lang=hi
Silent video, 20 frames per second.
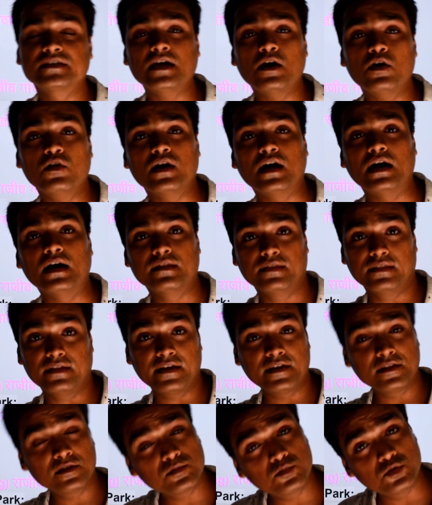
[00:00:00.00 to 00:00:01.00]
क्या होगा
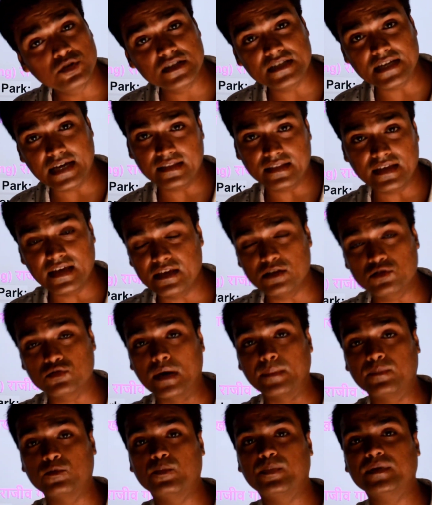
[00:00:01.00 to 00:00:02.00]
नरेंद्र मोदी जाते हैं ये
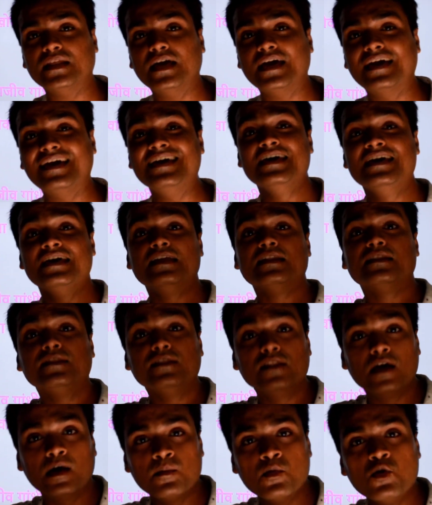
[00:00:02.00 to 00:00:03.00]
तो आपको पता है
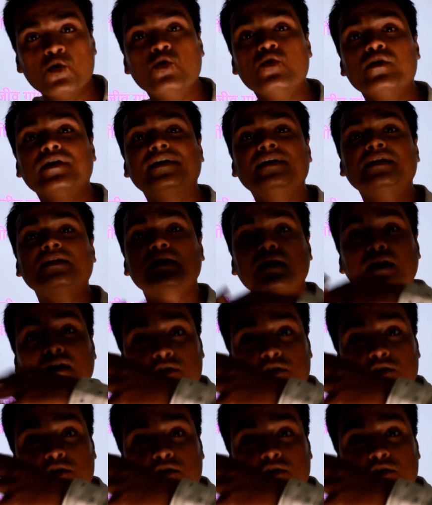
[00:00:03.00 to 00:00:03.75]
नमो इन